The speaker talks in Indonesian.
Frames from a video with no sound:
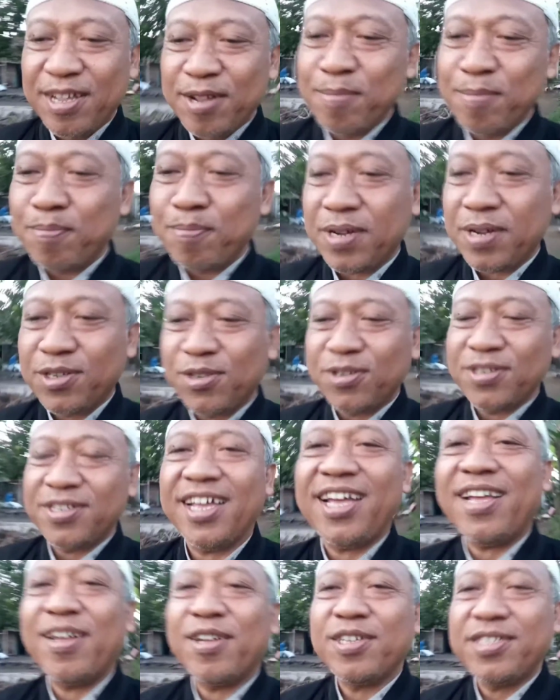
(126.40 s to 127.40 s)
maksud
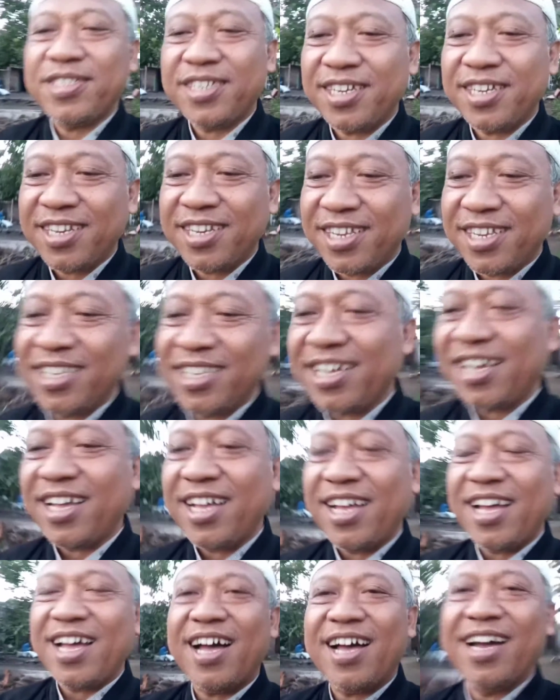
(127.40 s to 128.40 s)
saya channelnya
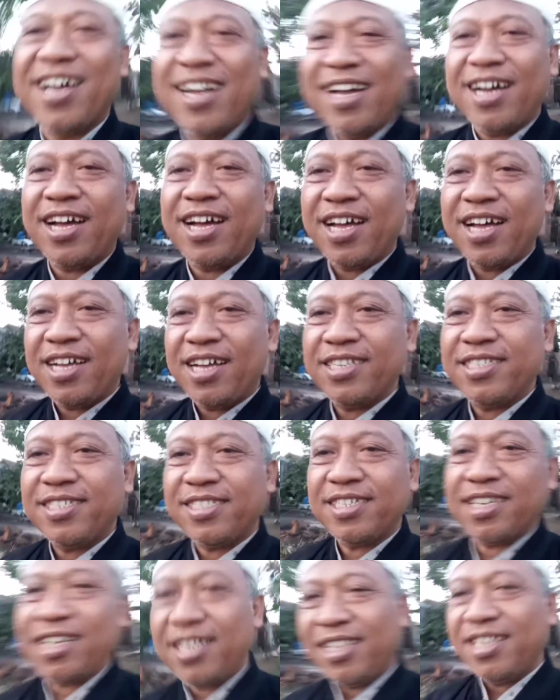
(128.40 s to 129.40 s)
Angga
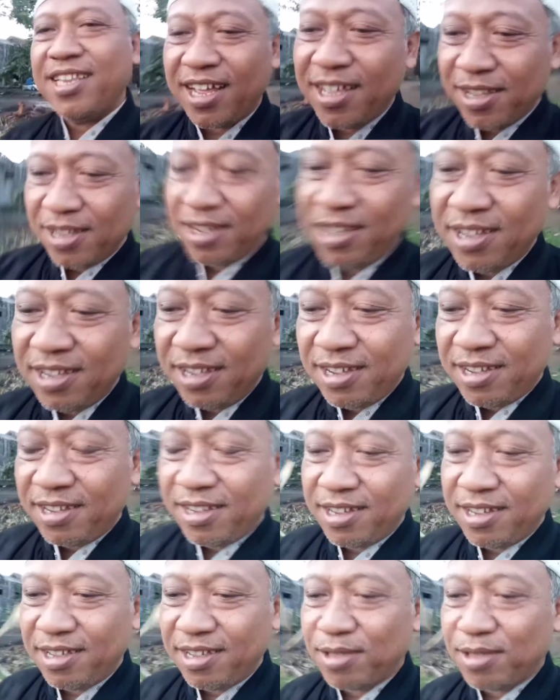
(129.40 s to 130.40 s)
Chandra
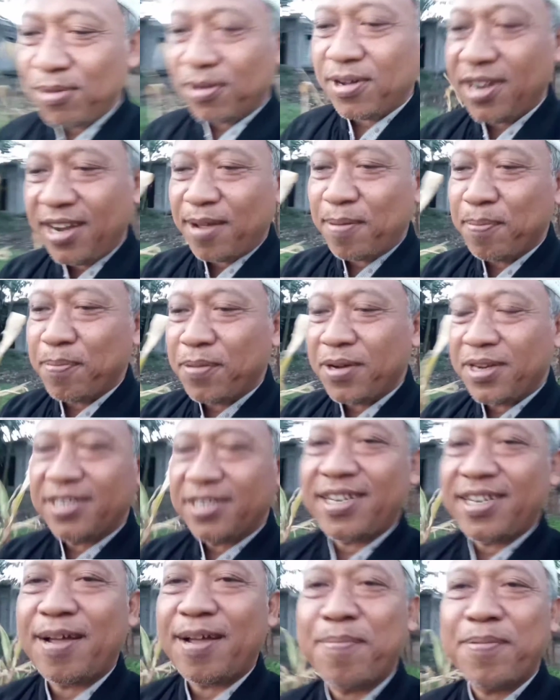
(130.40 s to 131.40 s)
itu kan hampir
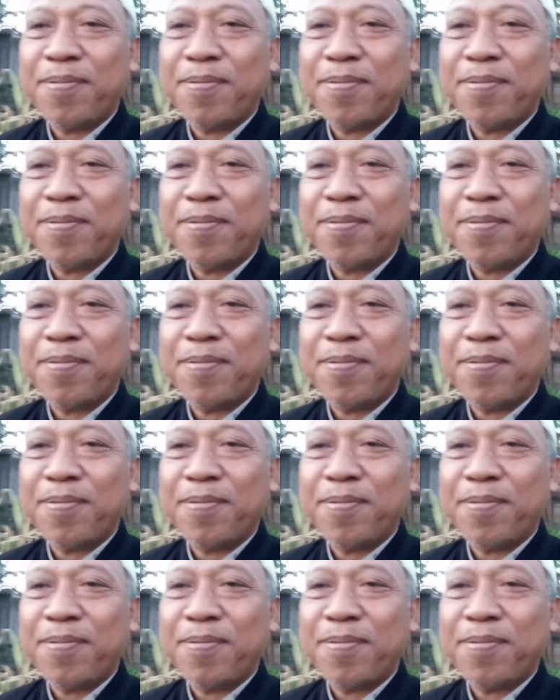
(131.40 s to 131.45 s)
sama